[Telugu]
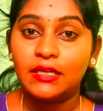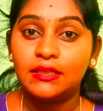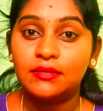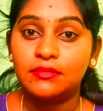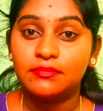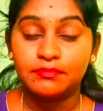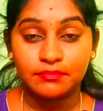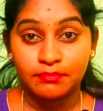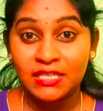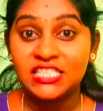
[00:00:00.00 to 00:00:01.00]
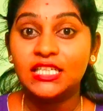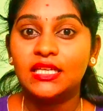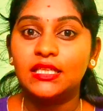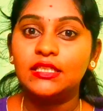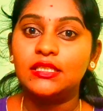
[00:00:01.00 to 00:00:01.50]
అండ్ మజ్జిగ
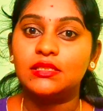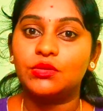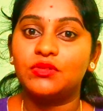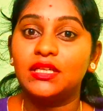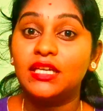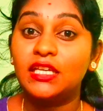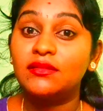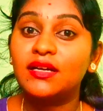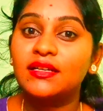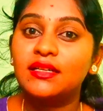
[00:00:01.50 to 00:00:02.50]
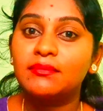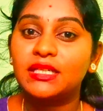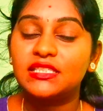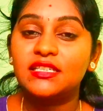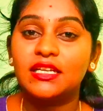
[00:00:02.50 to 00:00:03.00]
అనేది తీసుకోండి ఎందుకంటే
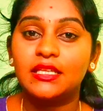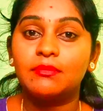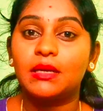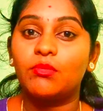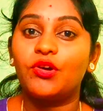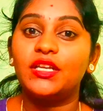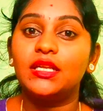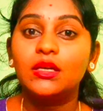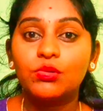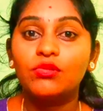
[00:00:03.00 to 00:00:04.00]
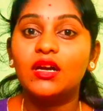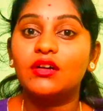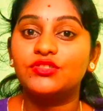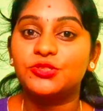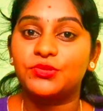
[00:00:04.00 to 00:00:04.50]
మజ్జిగ అనేది మన బాడీని
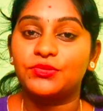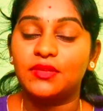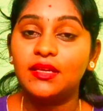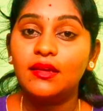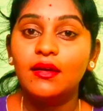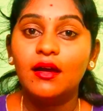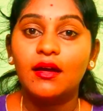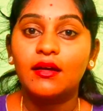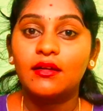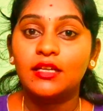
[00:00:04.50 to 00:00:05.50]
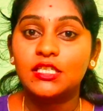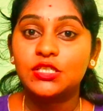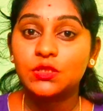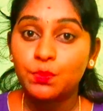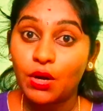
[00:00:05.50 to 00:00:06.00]
కూల్గా ఉంచుతుంది
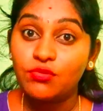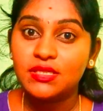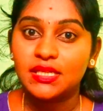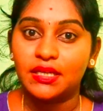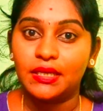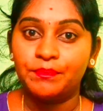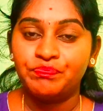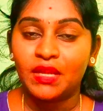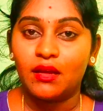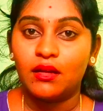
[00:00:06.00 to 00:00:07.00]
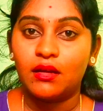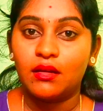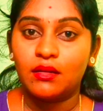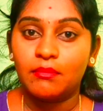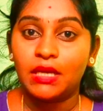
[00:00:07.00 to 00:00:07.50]
నెక్స్ట్ స్ప్రౌట్స్ అండి
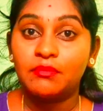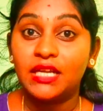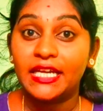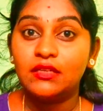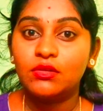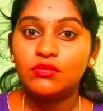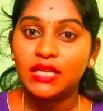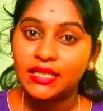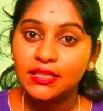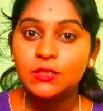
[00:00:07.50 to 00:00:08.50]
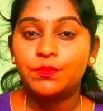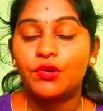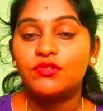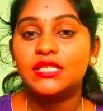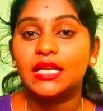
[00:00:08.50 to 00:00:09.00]
మనం డైట్లో డైలీ
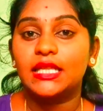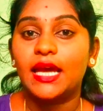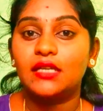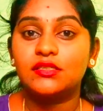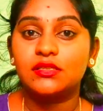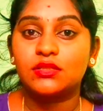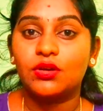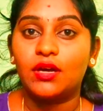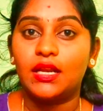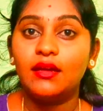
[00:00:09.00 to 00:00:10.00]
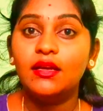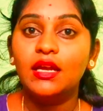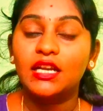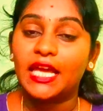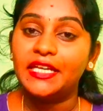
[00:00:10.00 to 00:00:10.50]
స్ప్రౌట్స్ అనేది యాడ్ చేసుకోవాలా
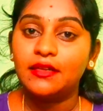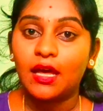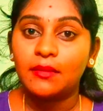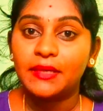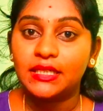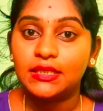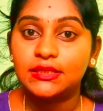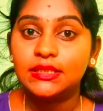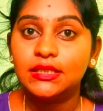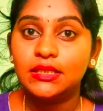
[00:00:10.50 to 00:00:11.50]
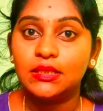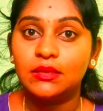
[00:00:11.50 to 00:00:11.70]
నైట్ నానబెట్టేసి